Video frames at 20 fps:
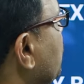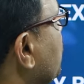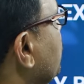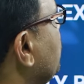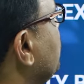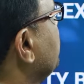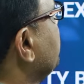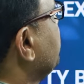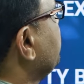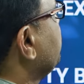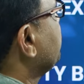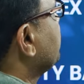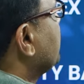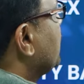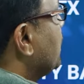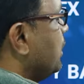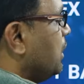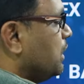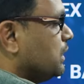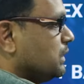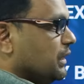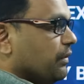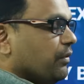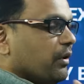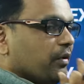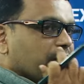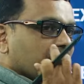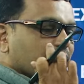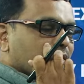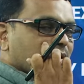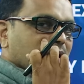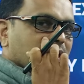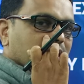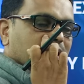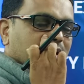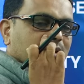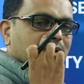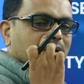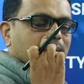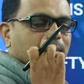ఫోర్ సెవెన్ ఫిఫ్టీ
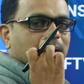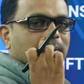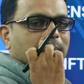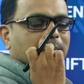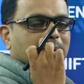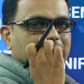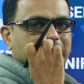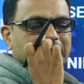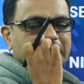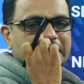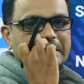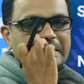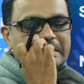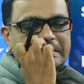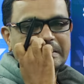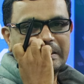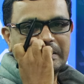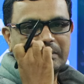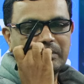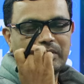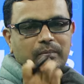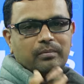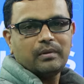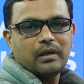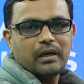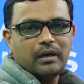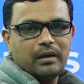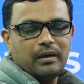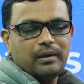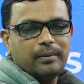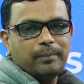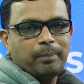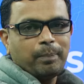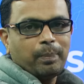అనేది మనం రెసిస్టెన్స్ అనుకున్నాం దాన్ని